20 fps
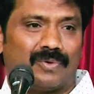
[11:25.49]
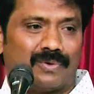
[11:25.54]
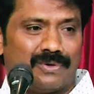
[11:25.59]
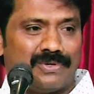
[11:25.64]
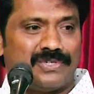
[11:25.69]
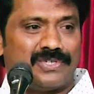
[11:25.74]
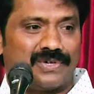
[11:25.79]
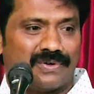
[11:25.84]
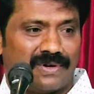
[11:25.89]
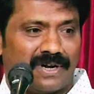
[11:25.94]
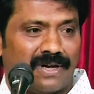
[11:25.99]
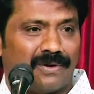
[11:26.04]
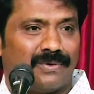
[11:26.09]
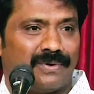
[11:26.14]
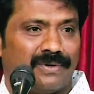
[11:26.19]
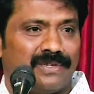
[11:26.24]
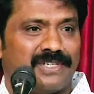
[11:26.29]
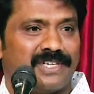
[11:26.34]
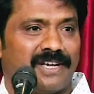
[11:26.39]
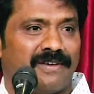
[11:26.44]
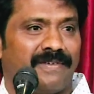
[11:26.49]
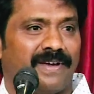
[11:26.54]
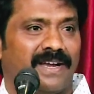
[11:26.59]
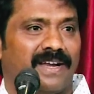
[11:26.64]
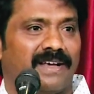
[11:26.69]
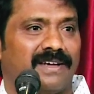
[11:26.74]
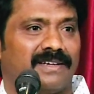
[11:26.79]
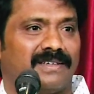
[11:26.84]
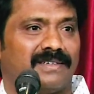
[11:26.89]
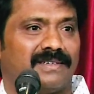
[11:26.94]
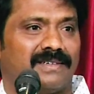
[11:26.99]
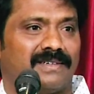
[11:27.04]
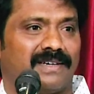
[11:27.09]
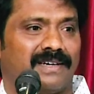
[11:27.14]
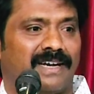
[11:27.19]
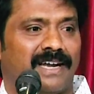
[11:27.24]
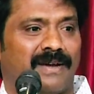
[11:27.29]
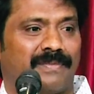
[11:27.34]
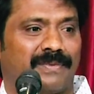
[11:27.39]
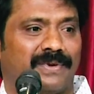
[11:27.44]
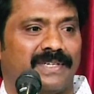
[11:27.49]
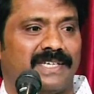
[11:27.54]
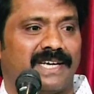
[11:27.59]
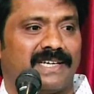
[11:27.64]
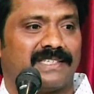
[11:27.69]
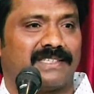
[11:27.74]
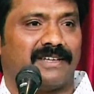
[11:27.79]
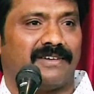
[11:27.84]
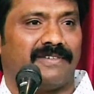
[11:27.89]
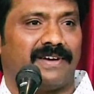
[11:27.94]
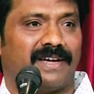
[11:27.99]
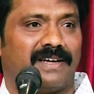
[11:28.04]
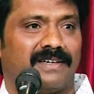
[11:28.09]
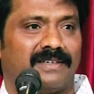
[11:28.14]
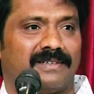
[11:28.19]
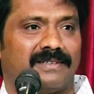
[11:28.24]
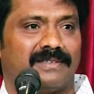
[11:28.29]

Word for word: కొంచెం నా గురించి ఏమైనా జ్ఞాపకం చేస్తావా